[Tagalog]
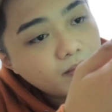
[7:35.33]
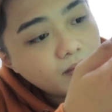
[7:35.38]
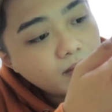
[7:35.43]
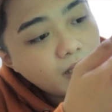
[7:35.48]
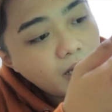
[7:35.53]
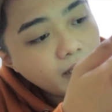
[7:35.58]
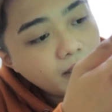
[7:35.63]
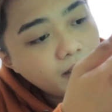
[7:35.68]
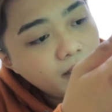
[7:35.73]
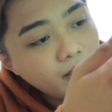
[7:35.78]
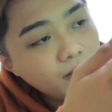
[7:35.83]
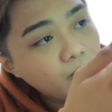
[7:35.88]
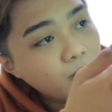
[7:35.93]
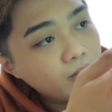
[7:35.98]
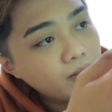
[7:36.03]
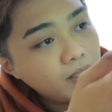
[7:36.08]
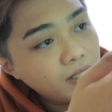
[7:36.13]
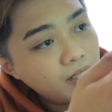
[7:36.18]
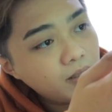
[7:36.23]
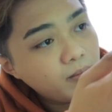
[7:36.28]
Kahit dito
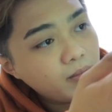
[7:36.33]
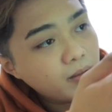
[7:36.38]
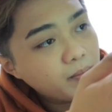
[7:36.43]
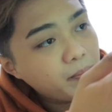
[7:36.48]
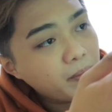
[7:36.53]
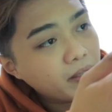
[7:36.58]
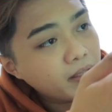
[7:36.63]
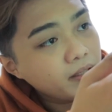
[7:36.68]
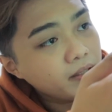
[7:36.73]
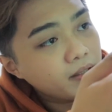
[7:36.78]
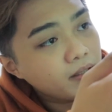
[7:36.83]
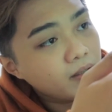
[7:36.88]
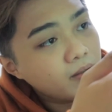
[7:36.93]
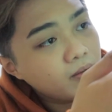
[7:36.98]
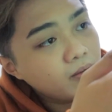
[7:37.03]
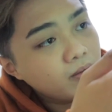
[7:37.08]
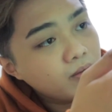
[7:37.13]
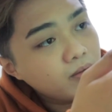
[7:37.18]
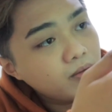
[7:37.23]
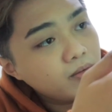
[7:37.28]
ko na lang magpakita,
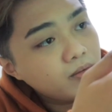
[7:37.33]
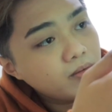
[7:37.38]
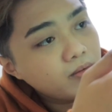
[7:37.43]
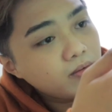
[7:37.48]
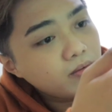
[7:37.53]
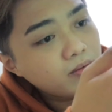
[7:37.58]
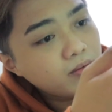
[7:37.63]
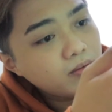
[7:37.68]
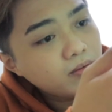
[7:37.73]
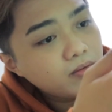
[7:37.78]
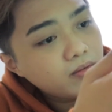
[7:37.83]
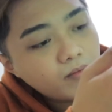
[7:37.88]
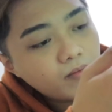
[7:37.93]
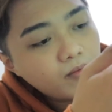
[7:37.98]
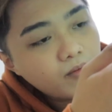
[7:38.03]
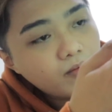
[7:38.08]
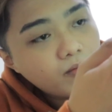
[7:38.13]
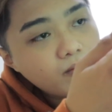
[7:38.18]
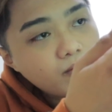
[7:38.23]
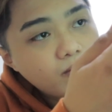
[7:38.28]
oh.
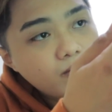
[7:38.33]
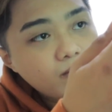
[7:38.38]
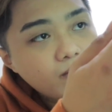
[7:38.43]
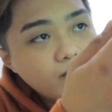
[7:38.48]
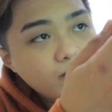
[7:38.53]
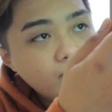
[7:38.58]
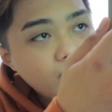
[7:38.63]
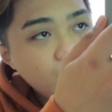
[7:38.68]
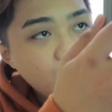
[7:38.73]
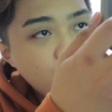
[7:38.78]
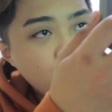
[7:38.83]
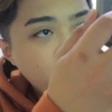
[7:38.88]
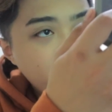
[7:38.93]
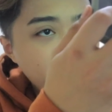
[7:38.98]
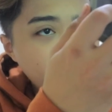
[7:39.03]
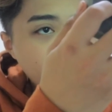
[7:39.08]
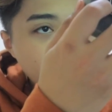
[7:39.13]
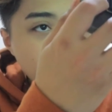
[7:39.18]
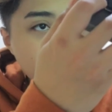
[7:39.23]
Hindi ako pwede